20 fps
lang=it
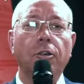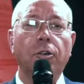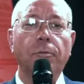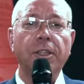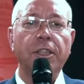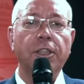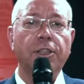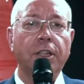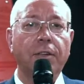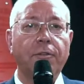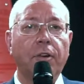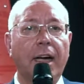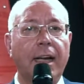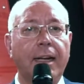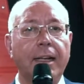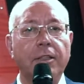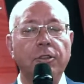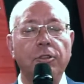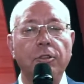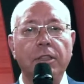Come dicevo
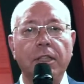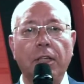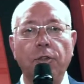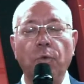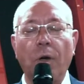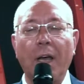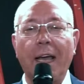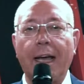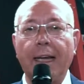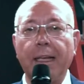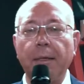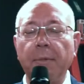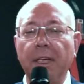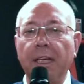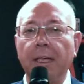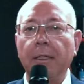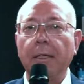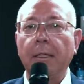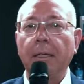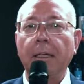Arexons ha due
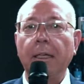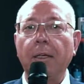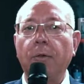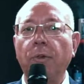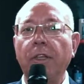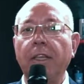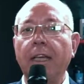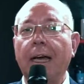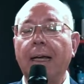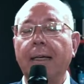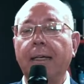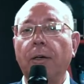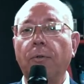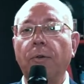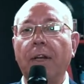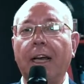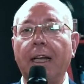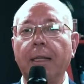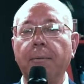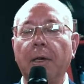anime e quindi ha anche
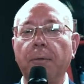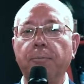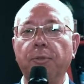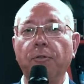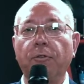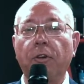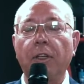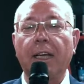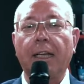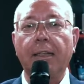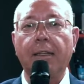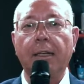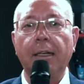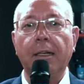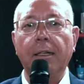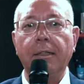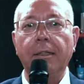un'anima più votata nel